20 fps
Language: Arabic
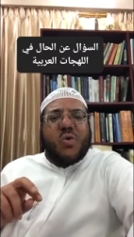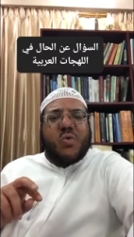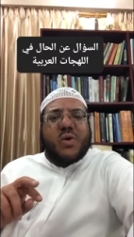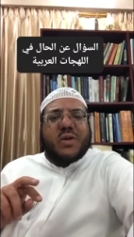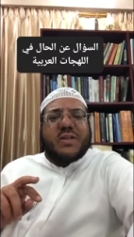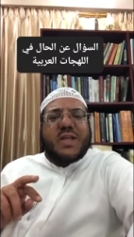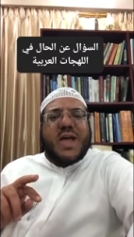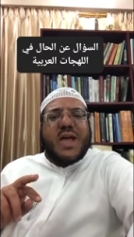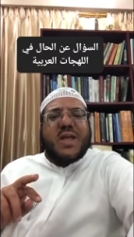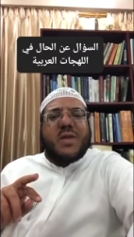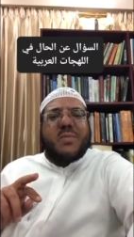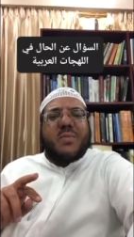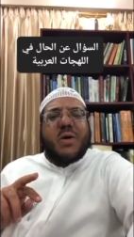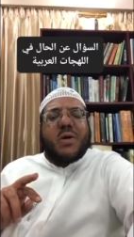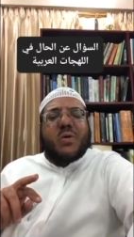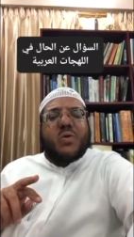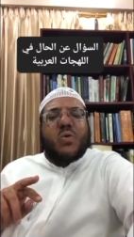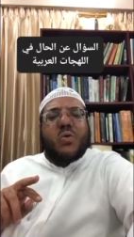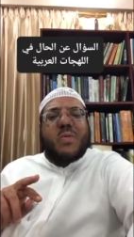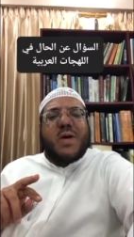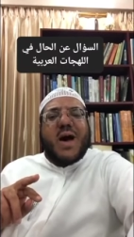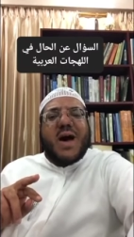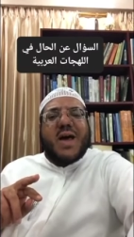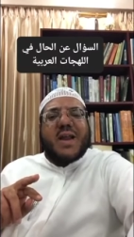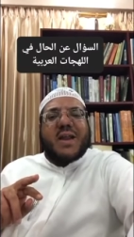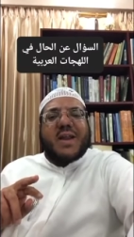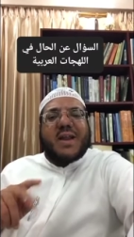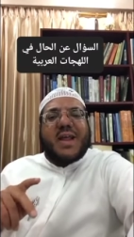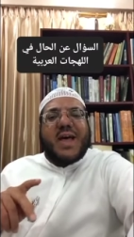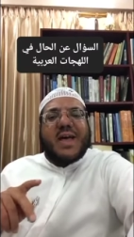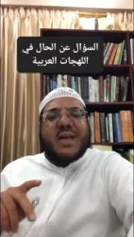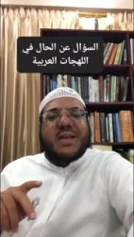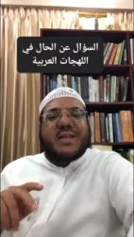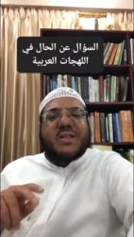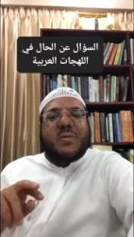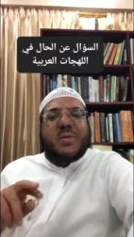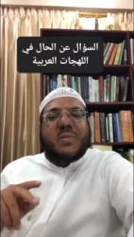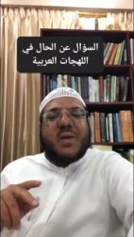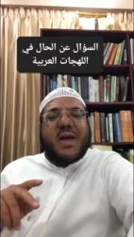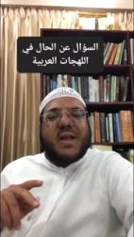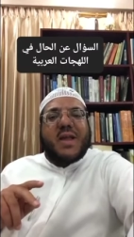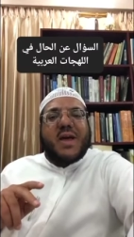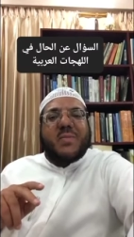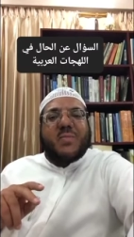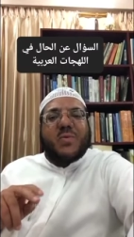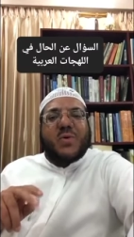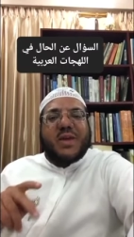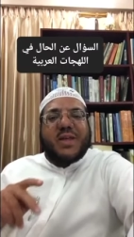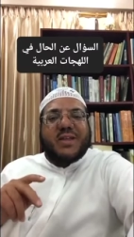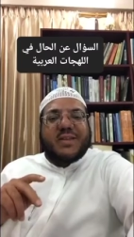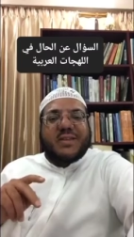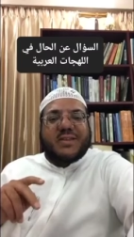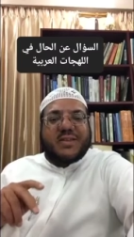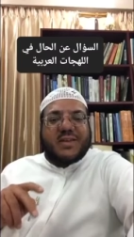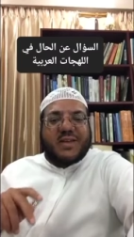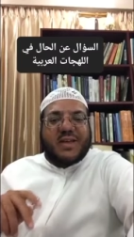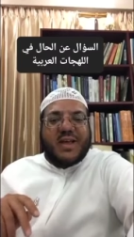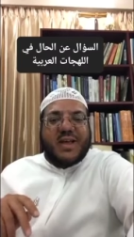وداير مقلوبة عن رايد بمعنى مريد